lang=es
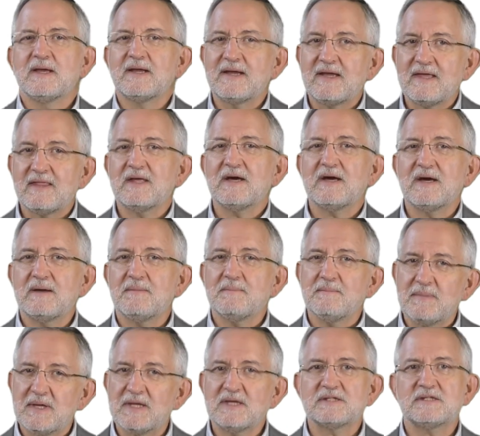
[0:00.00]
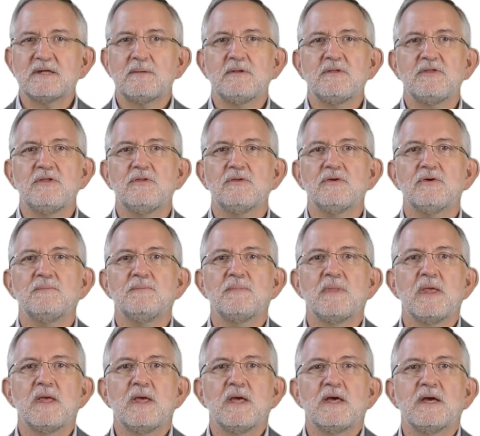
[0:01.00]
queda bien establecido
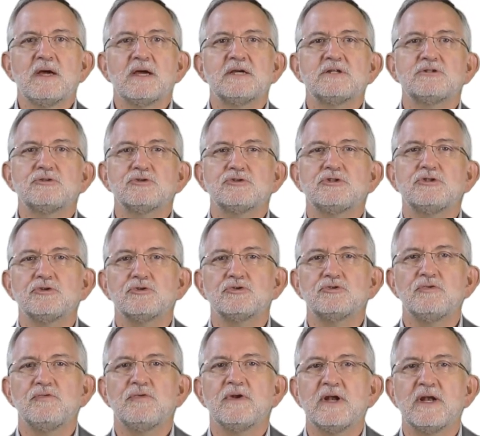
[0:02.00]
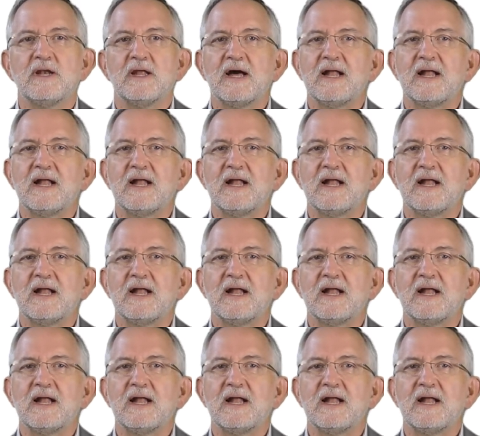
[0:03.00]
que estos chicos sufren